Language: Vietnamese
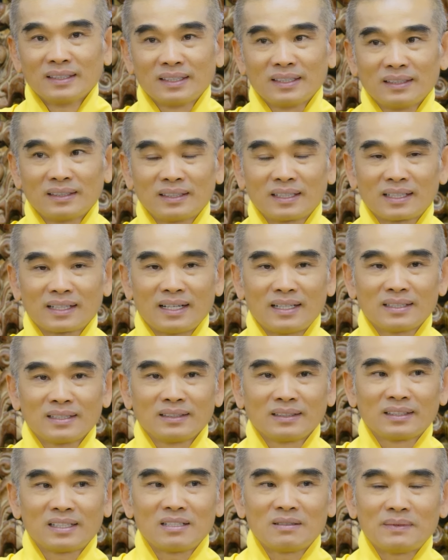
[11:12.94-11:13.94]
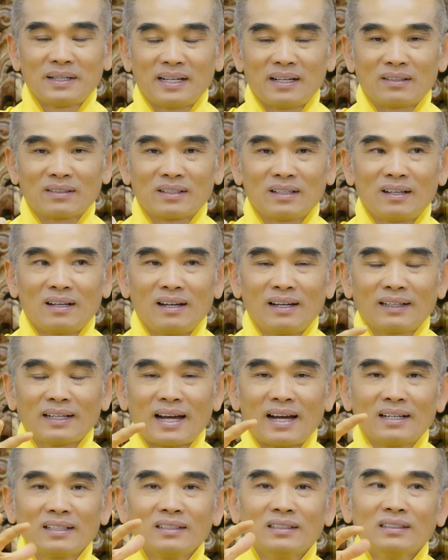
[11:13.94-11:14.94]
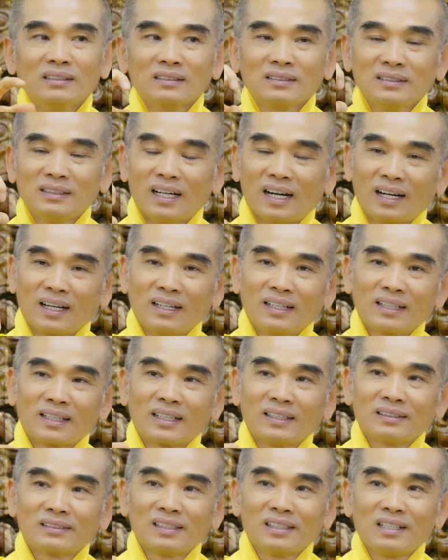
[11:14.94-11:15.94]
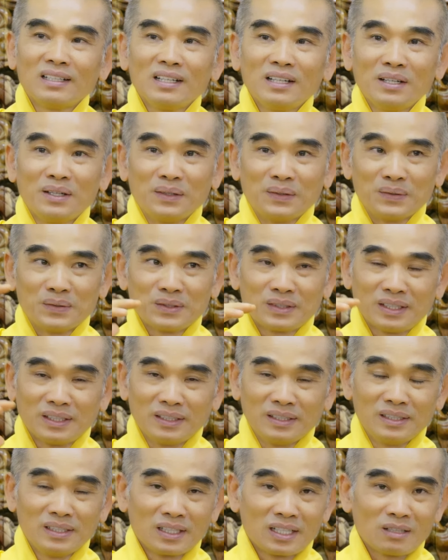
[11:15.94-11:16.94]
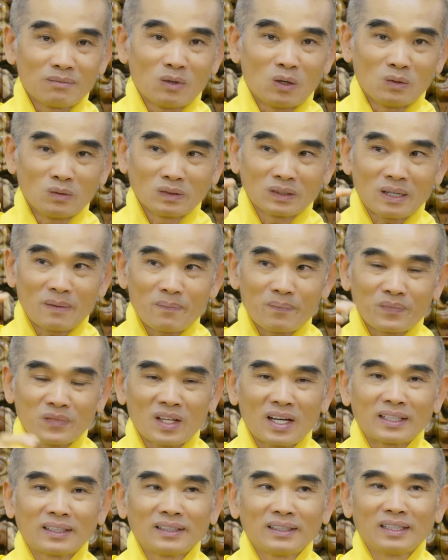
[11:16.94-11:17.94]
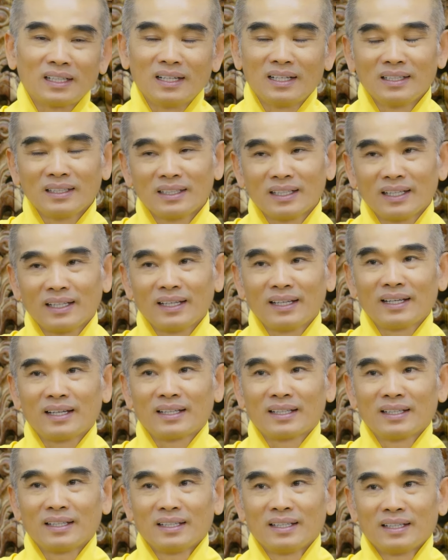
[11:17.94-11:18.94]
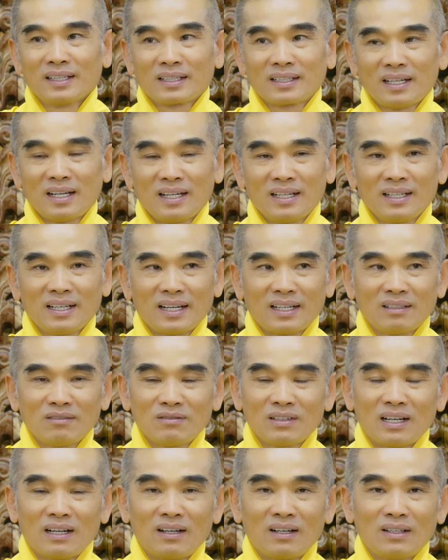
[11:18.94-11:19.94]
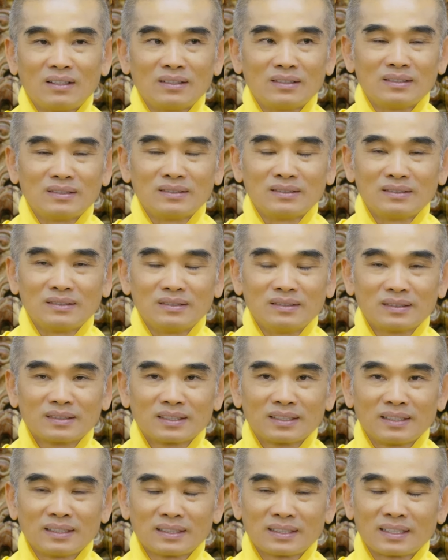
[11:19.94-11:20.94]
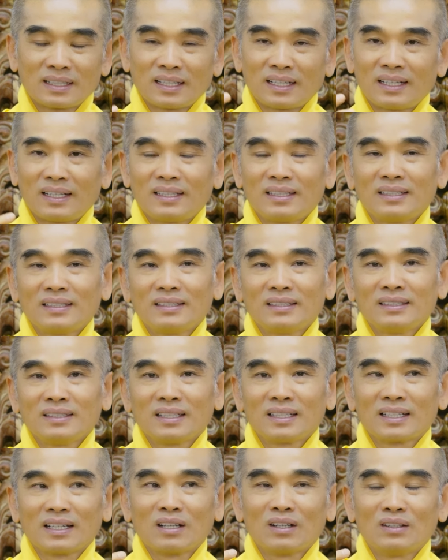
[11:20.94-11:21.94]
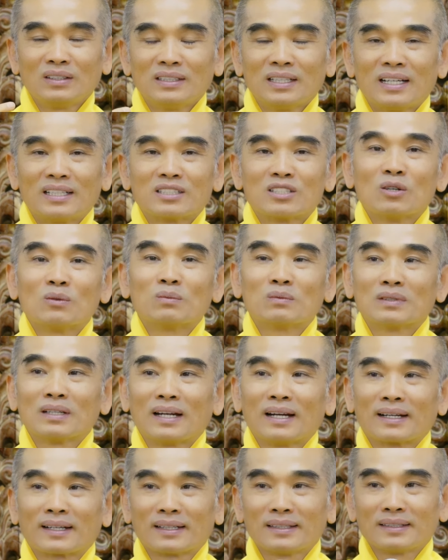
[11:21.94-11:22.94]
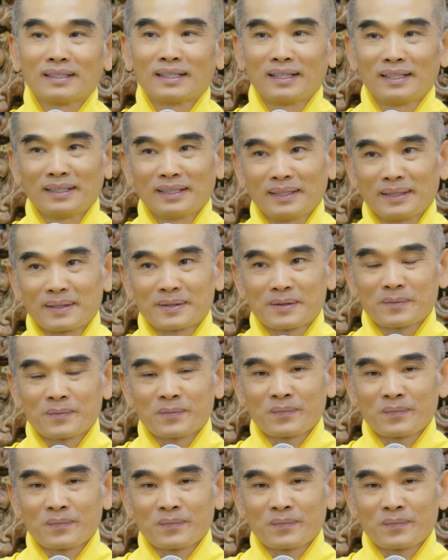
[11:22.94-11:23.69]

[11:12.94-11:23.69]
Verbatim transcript: Thì tất cả những tế bào đó đã được nhận cái tín hiệu từ cái bổn tâm thanh tịnh kia để ảnh vào cái ngôi nhà chung là cơ thể này.